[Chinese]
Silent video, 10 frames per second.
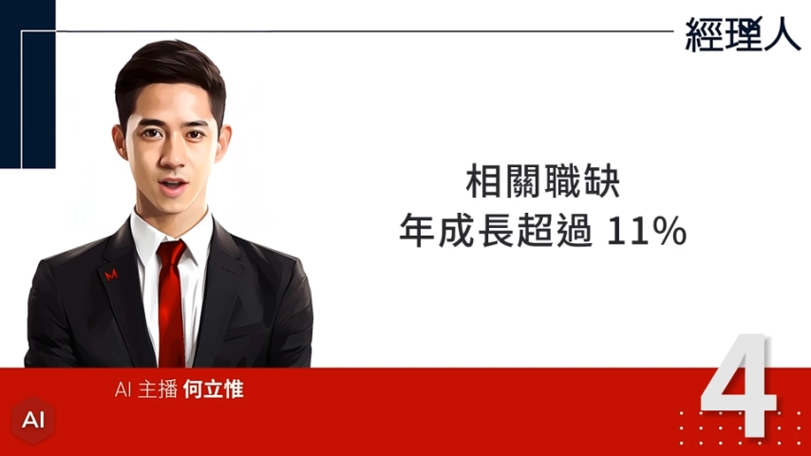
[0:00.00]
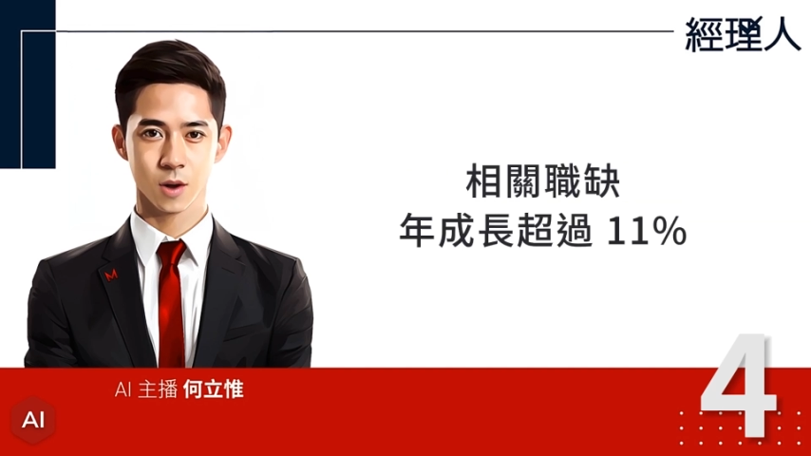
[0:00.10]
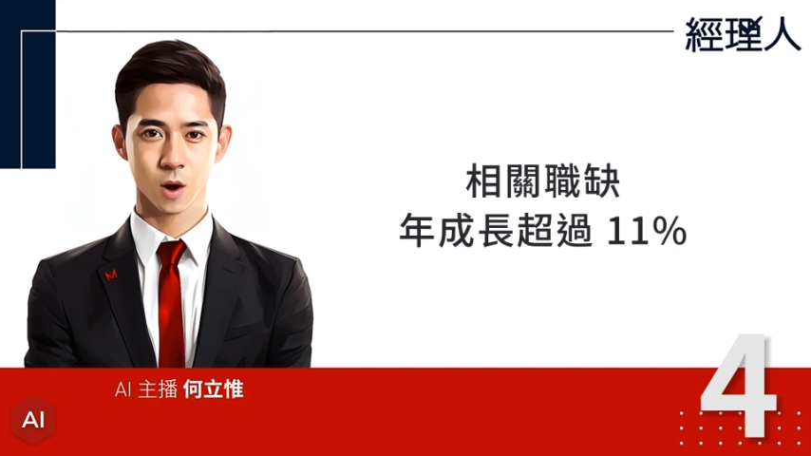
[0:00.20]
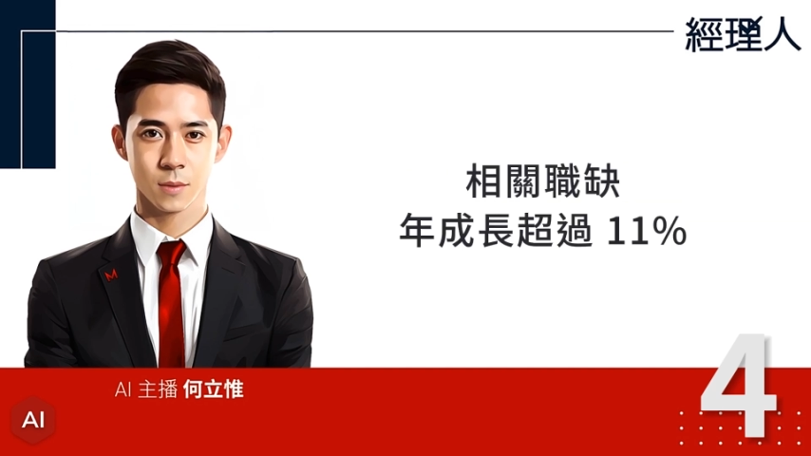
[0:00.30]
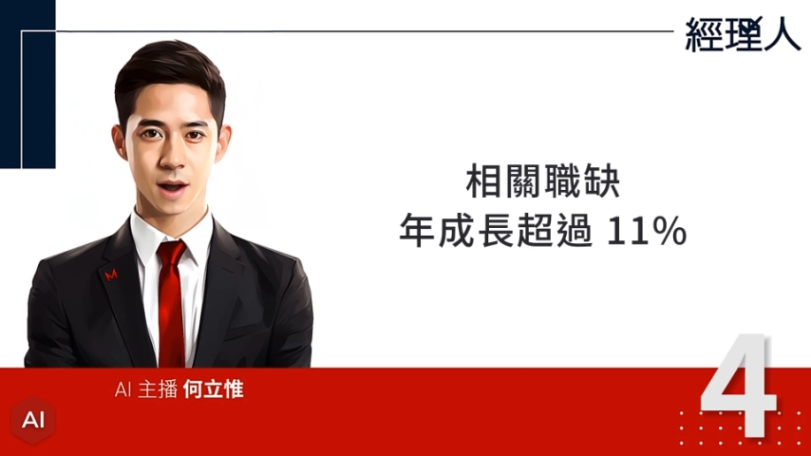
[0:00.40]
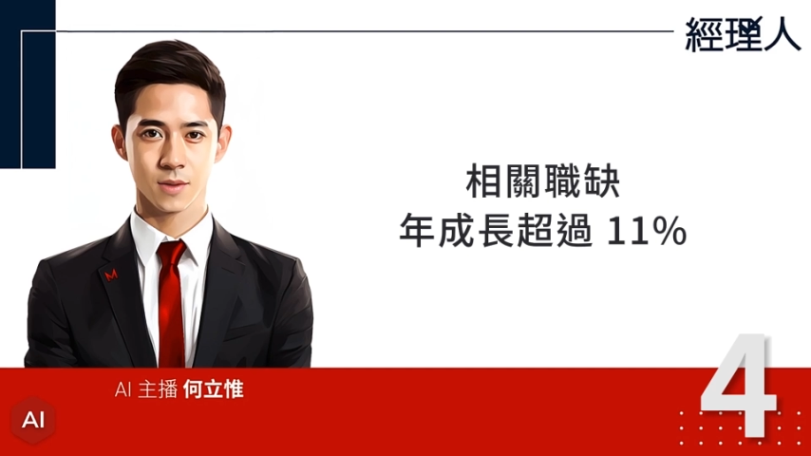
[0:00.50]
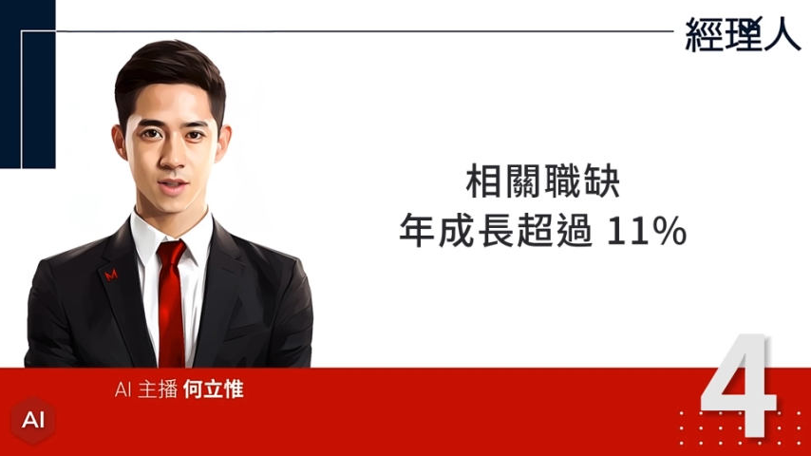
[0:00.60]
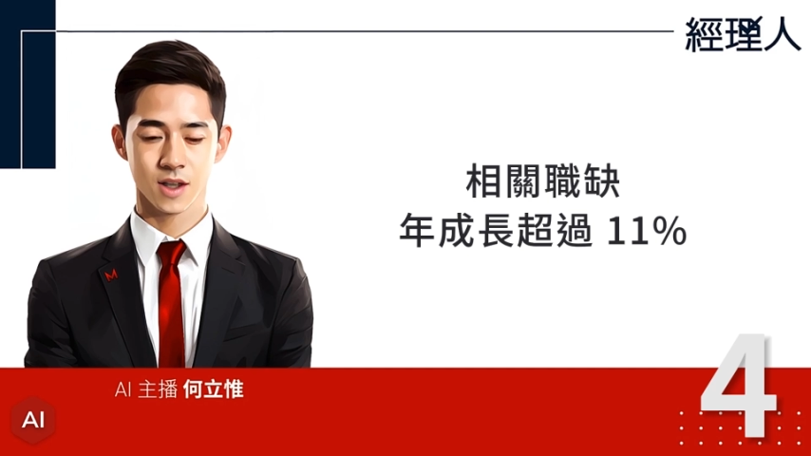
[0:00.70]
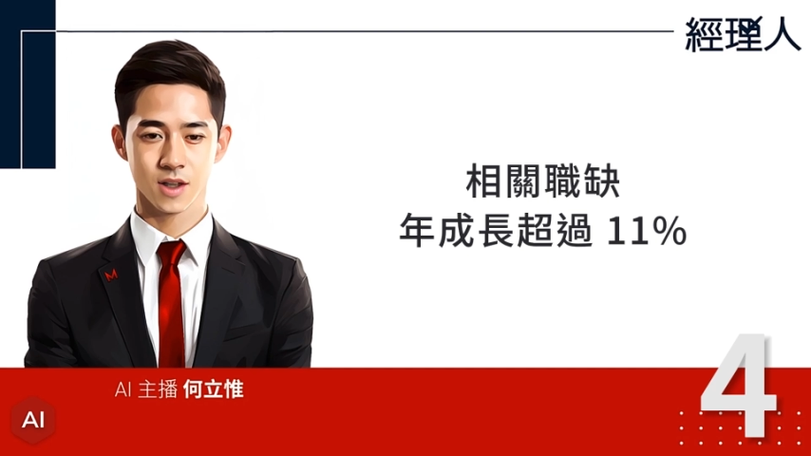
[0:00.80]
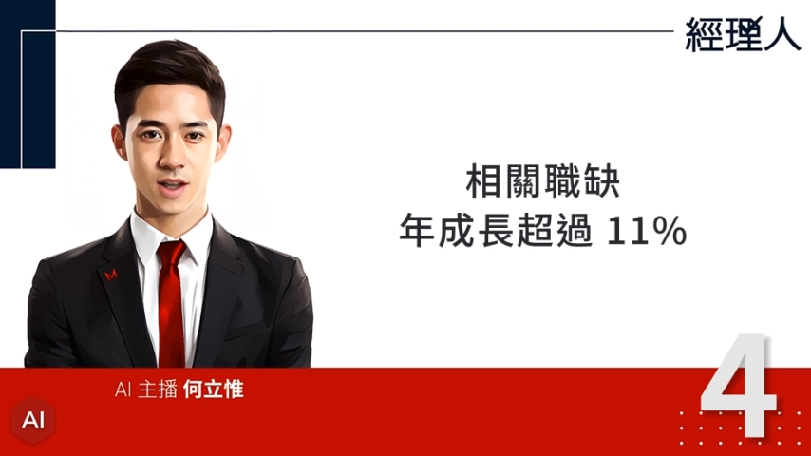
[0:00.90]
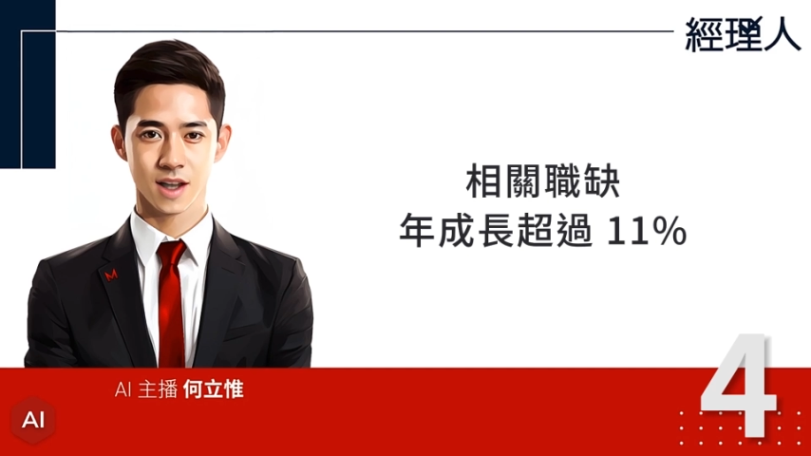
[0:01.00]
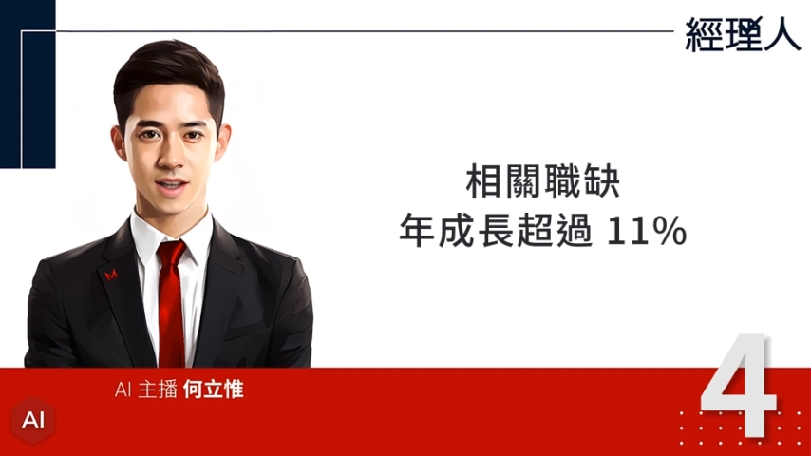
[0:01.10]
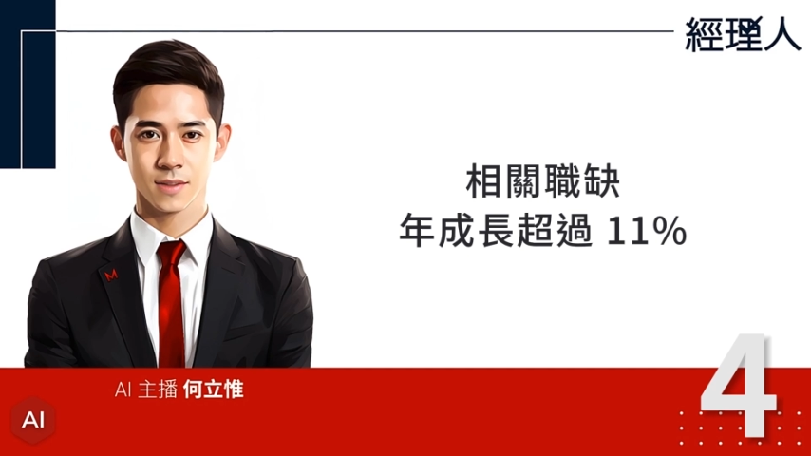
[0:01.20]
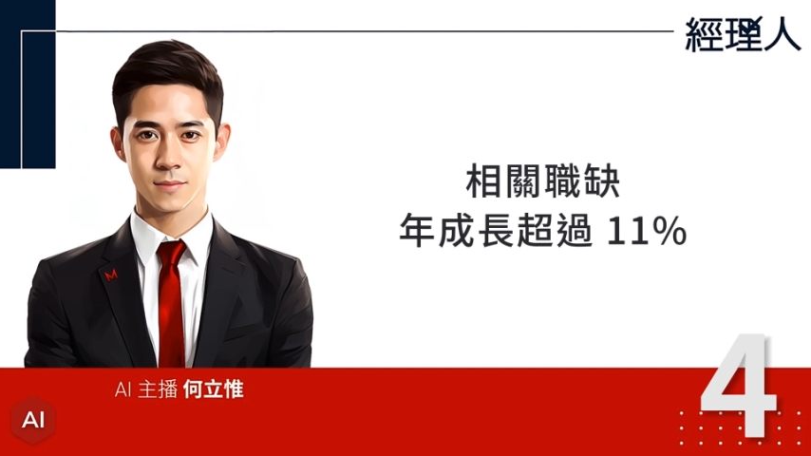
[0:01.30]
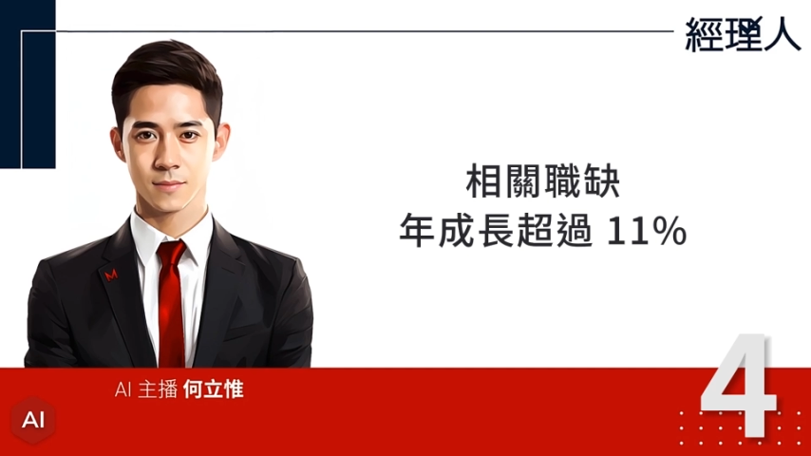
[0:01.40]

超过 百分之十一。